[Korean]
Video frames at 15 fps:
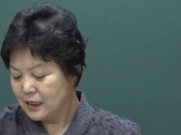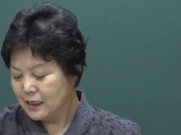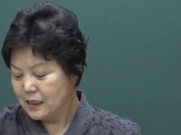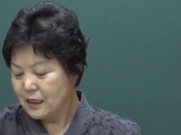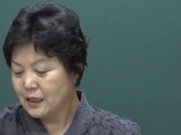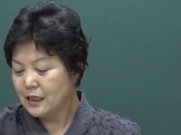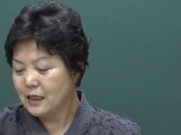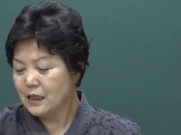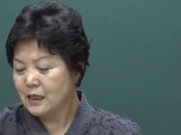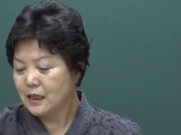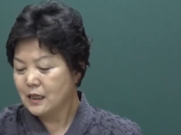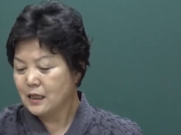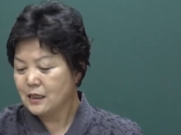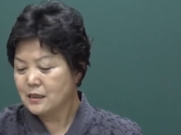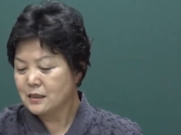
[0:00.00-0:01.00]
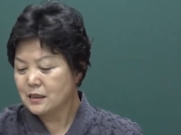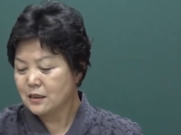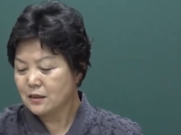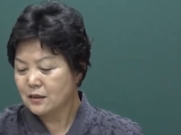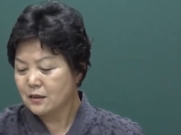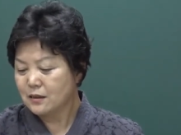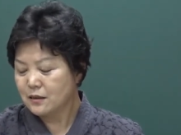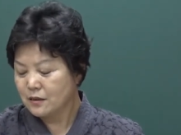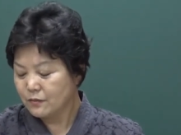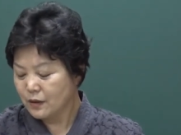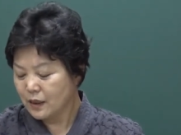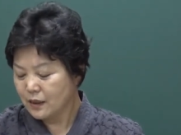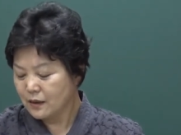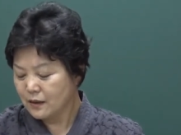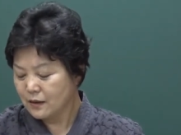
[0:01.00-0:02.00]
이기
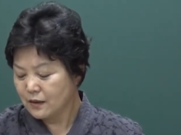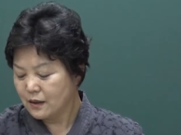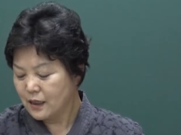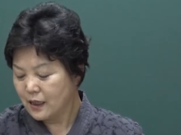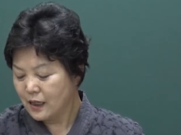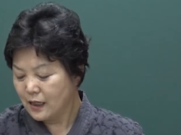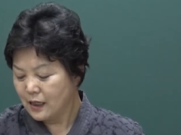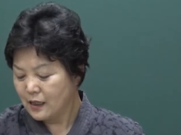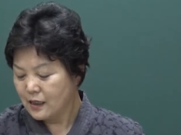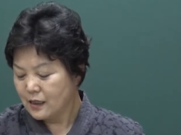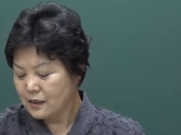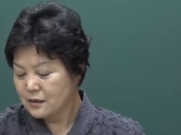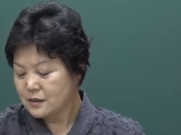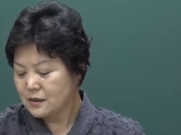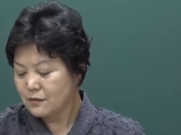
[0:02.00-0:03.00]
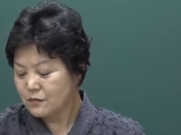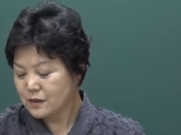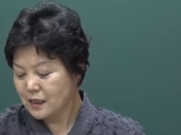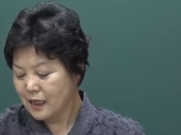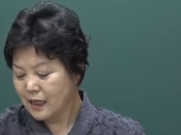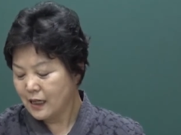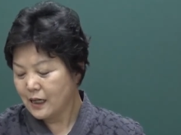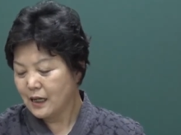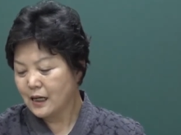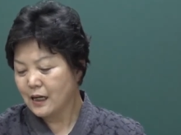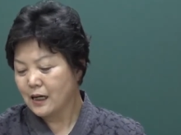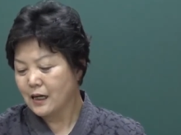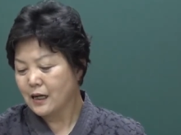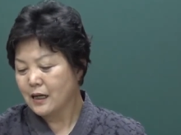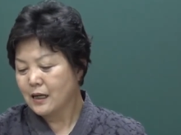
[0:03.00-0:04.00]
처음이 그런데 지금
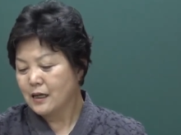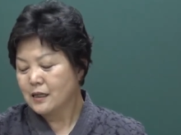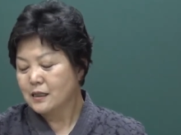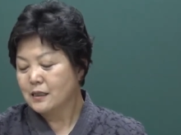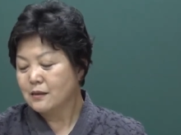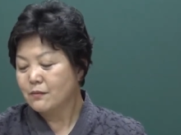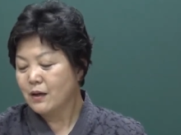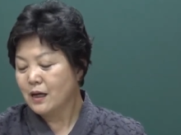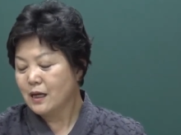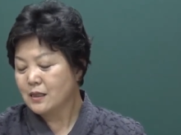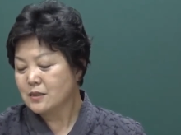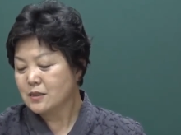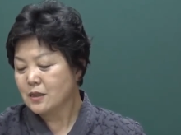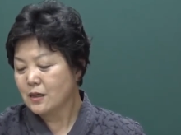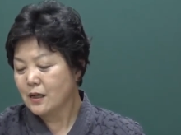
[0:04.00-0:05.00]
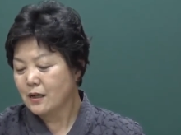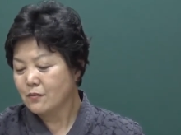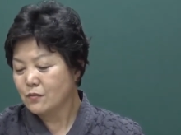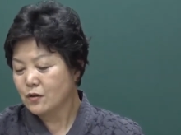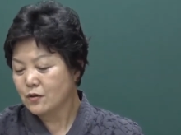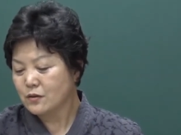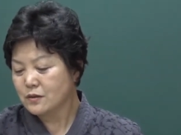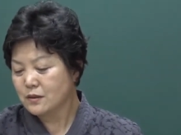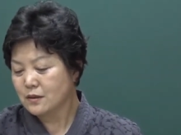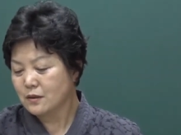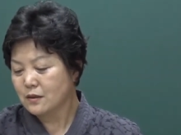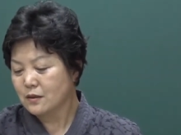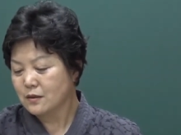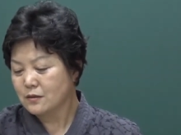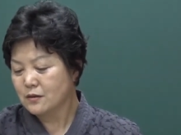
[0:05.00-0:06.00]
사가 음에
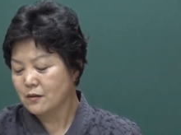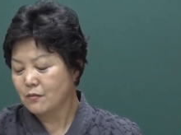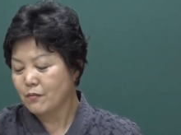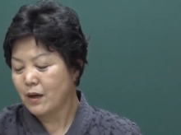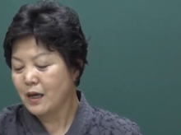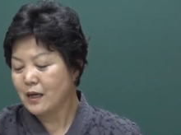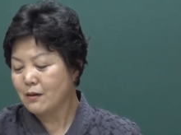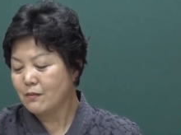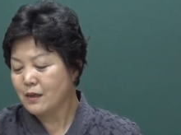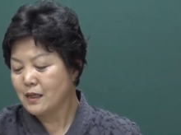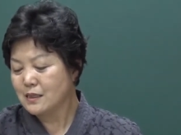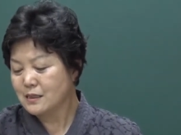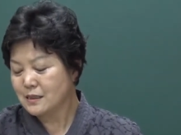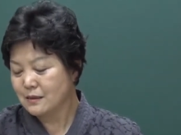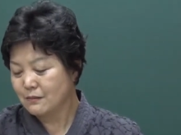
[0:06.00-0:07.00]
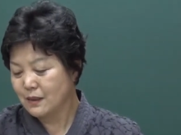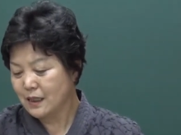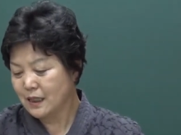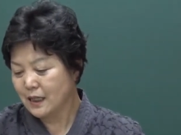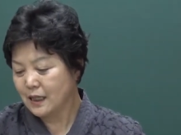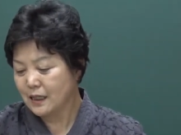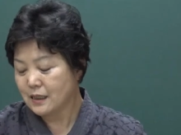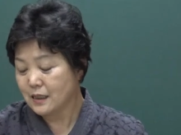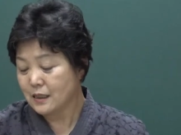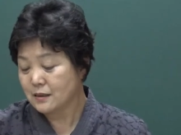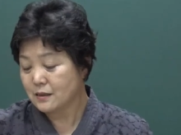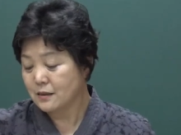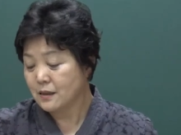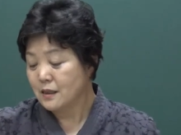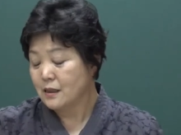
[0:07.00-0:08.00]
처함으로써 그죠 매임이 있음이라
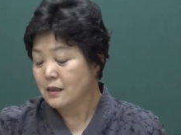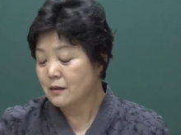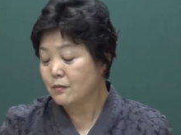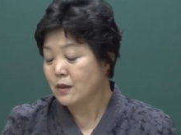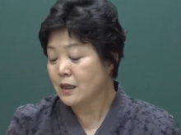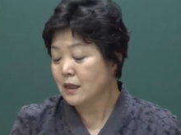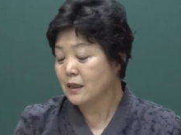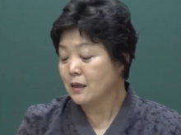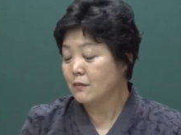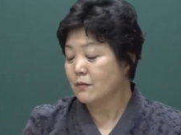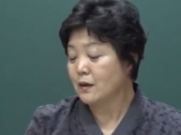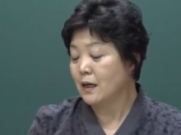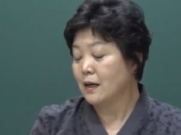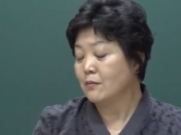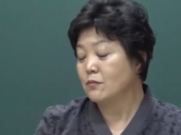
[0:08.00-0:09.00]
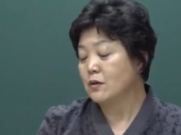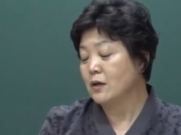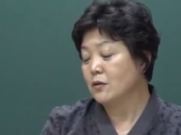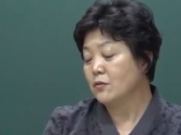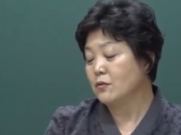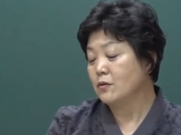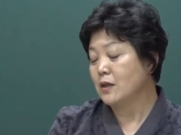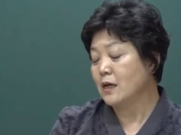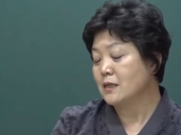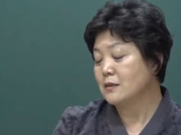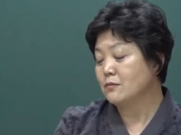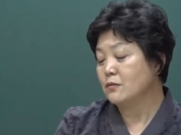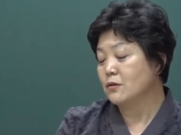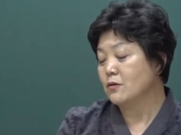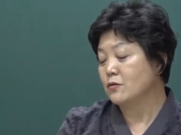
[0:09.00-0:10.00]
그래서 음이기 때문에 아무래도
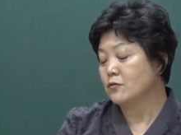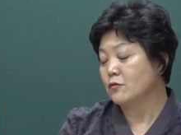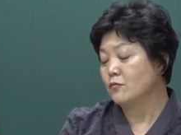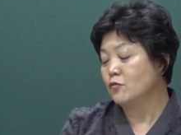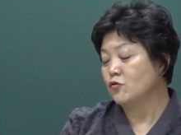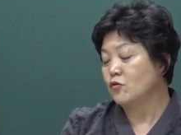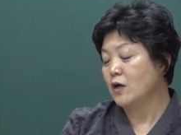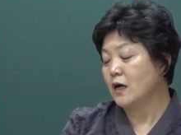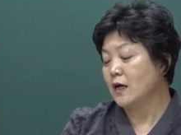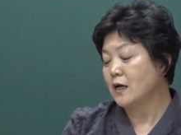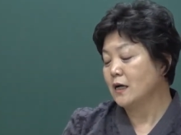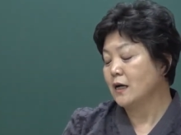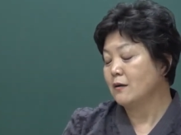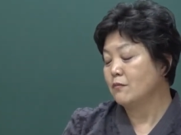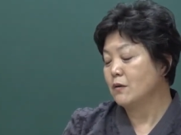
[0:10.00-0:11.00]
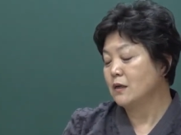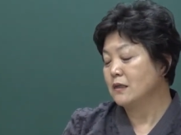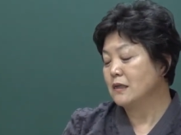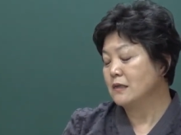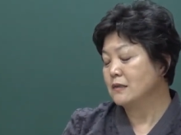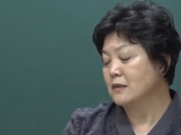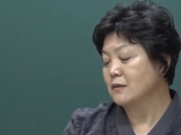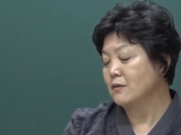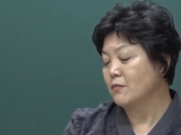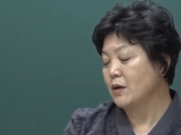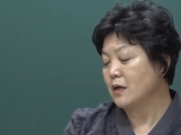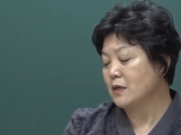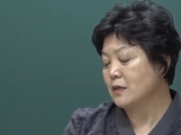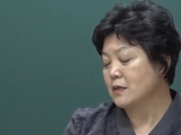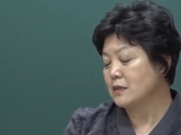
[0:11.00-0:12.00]
내심으로는 좀 유약한 면이 있어서
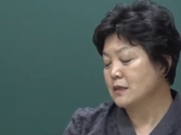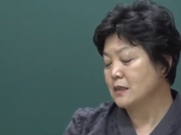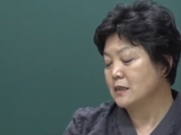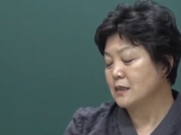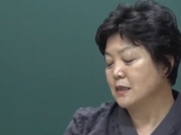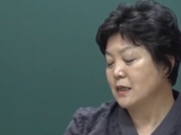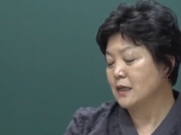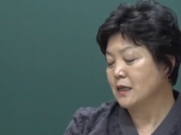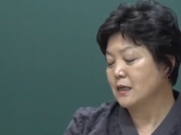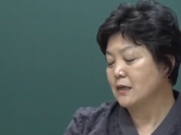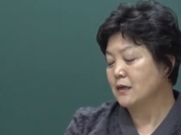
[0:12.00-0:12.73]
매일 것이 있으니라